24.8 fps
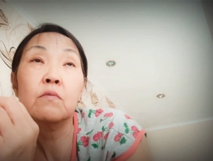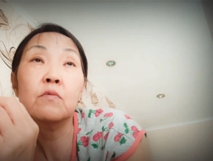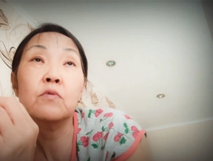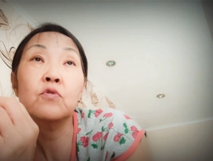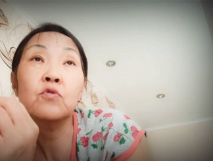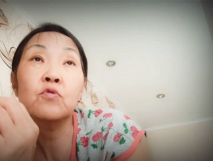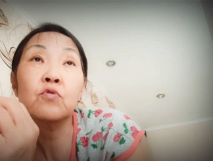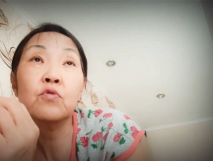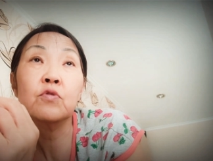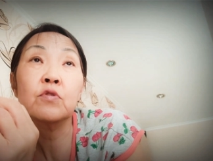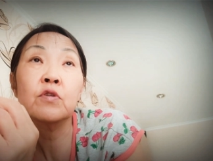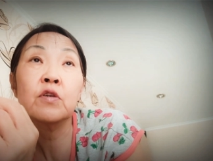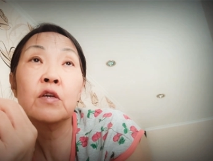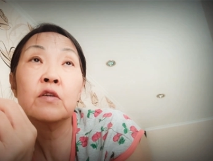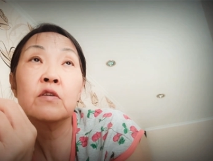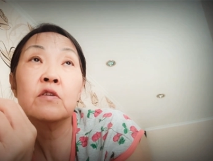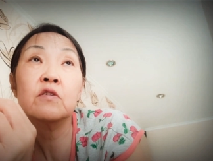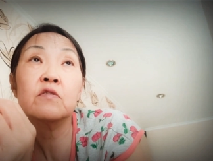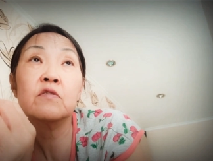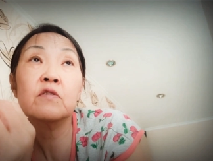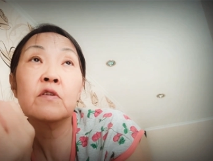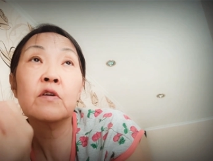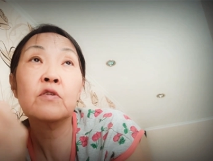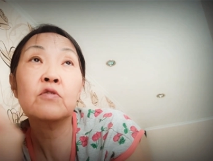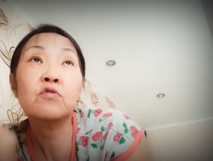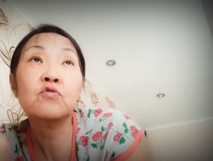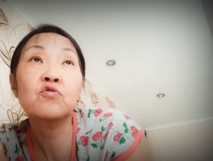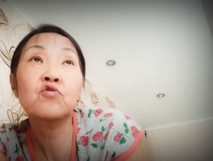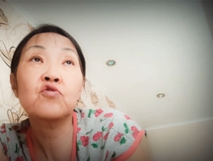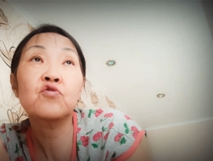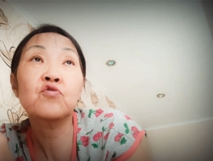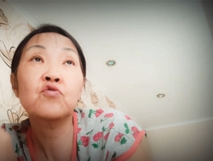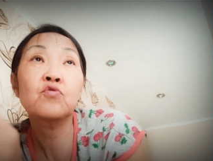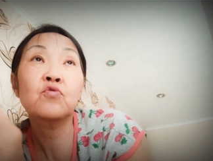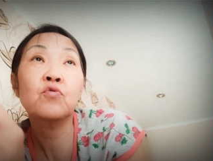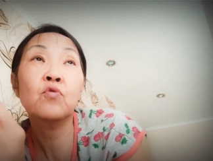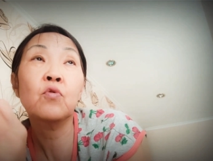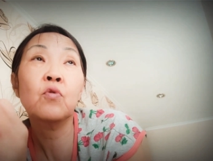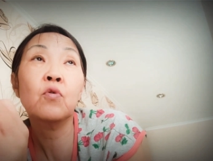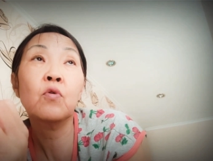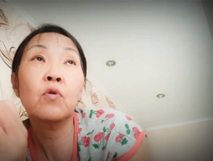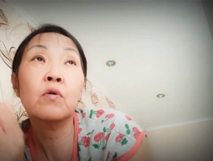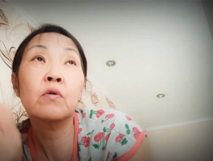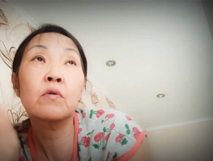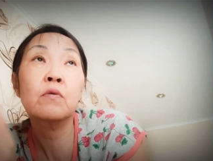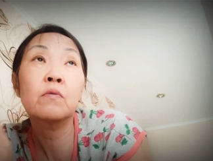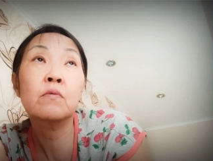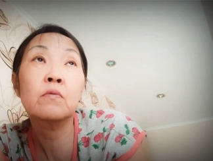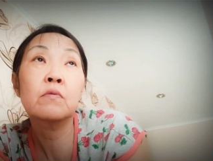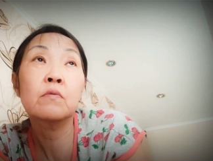ну, я не знаю,
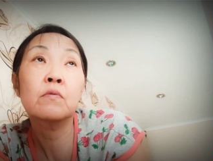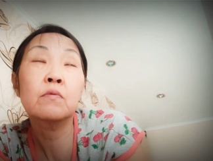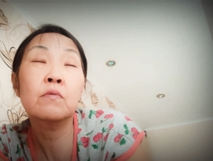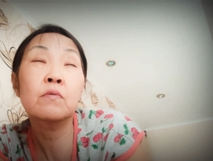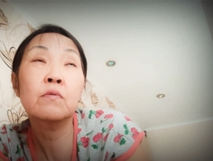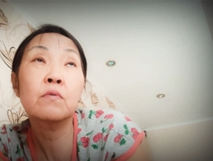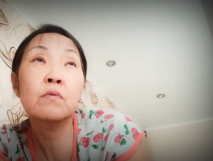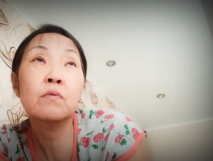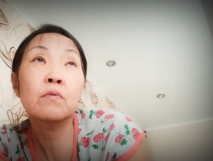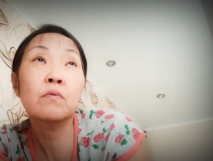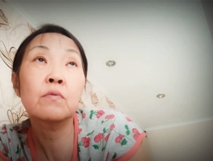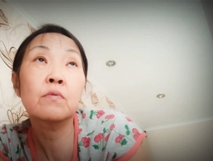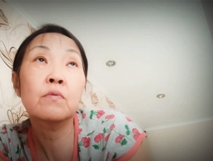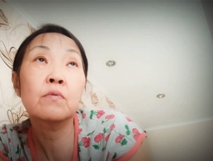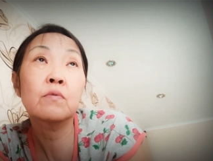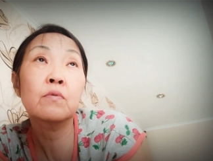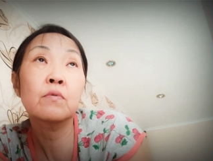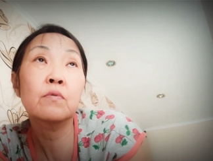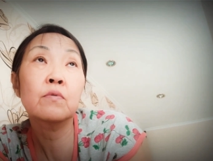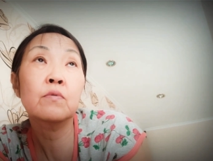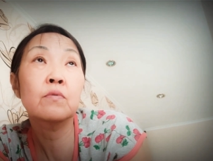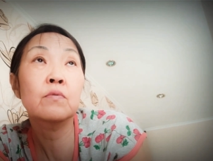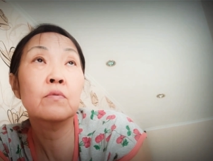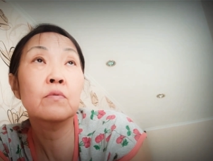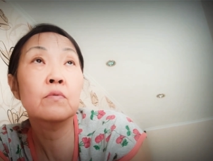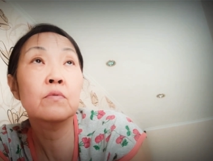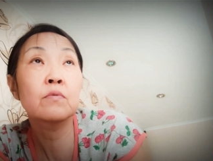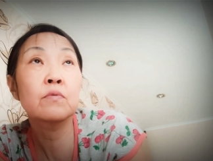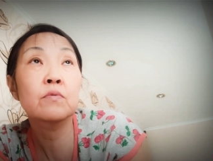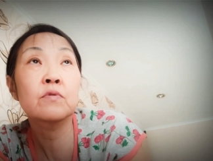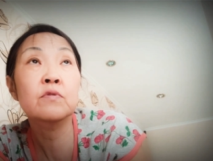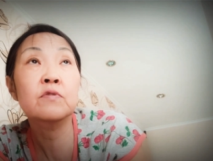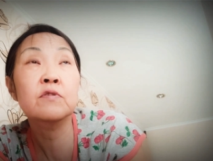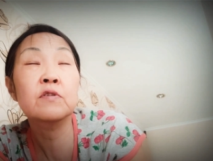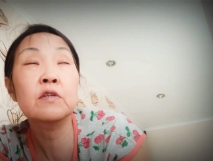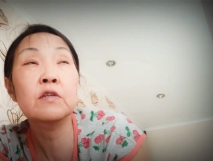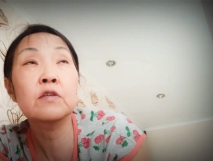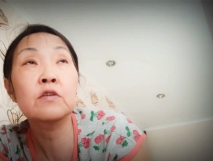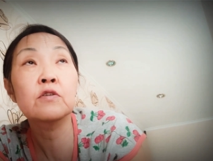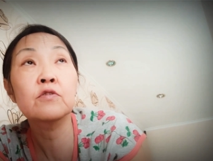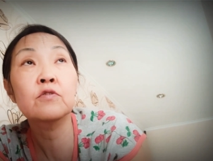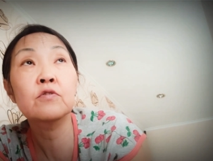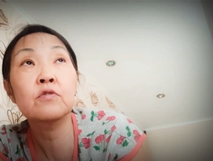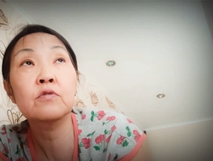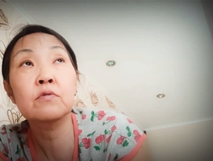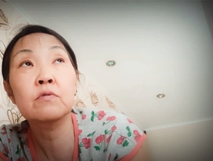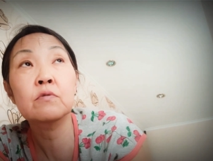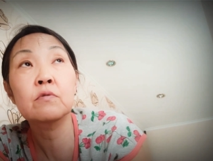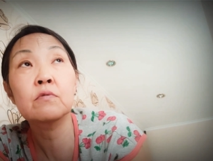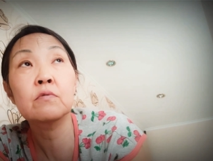что э,
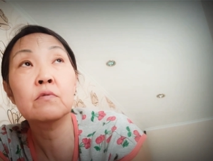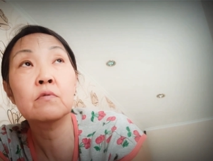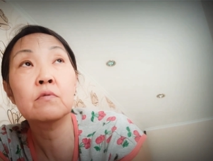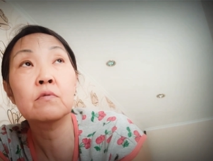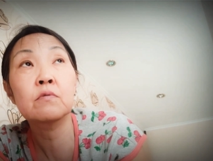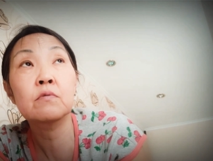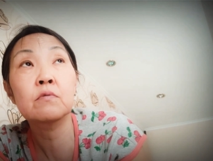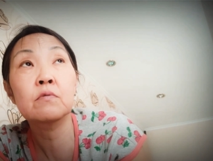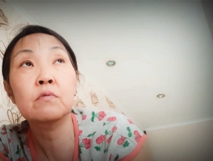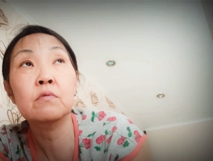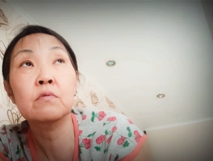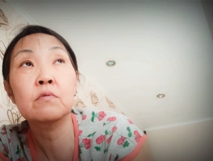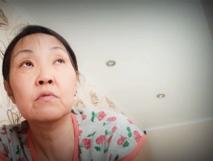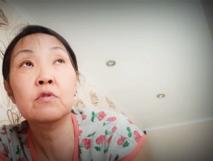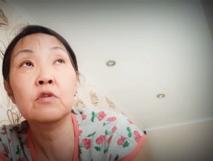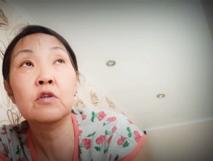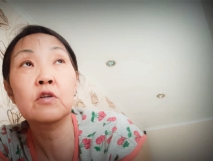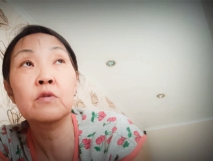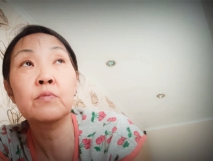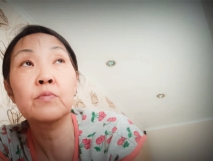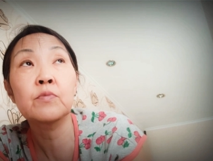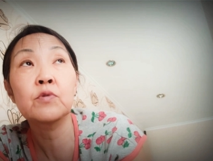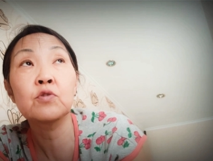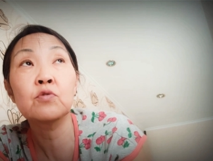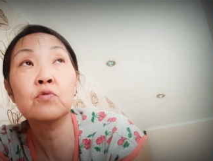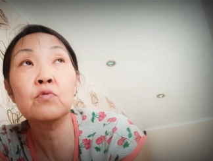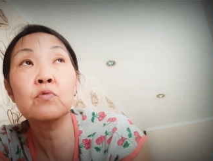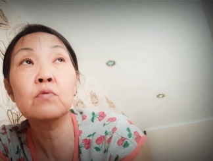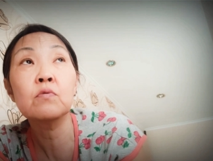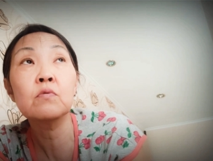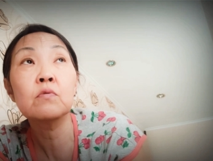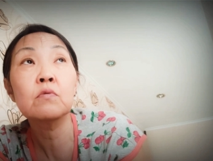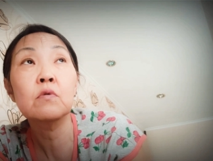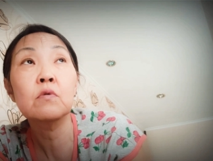злит э, Тахмину.